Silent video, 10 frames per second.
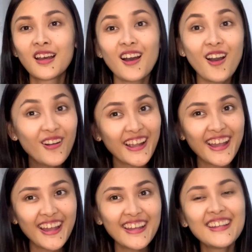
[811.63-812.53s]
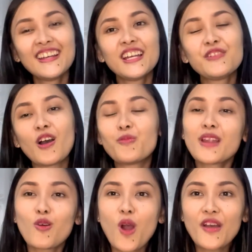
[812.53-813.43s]
Ok, hy vọng
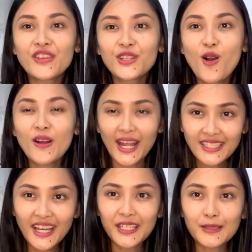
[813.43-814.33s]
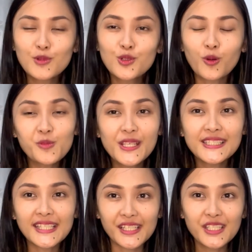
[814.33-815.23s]
là qua video ngắn này Moon cũng chia
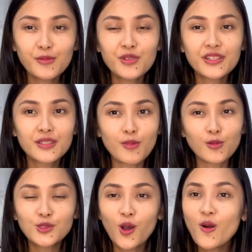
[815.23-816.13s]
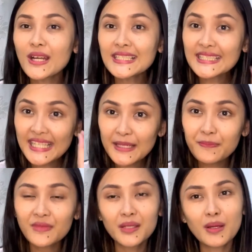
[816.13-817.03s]
sẻ cho mọi người một số cái tip
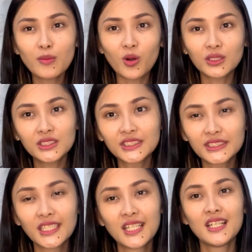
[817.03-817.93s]
để mà mọi người